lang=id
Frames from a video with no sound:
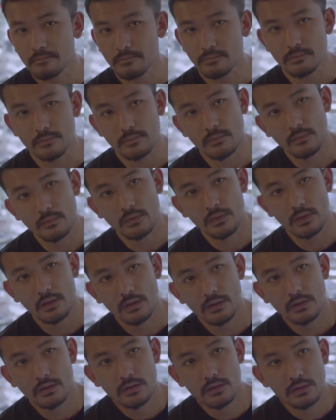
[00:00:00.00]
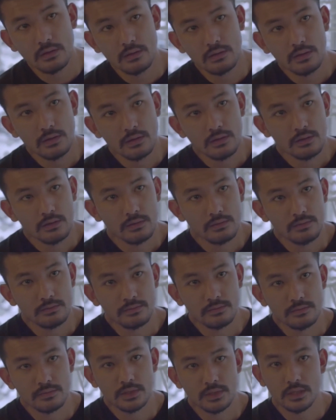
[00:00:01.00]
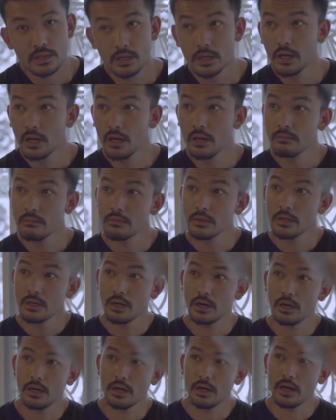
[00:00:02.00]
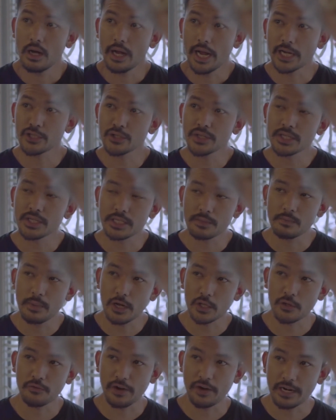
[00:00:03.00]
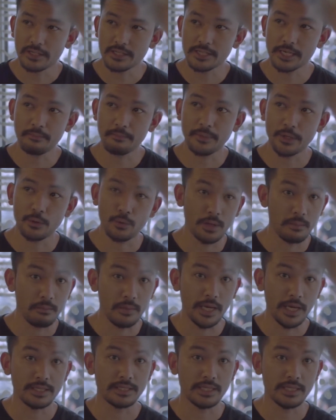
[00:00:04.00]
pemirsa TV dan layar lebar membuat tak ada istilah kosong untuk tawaran job.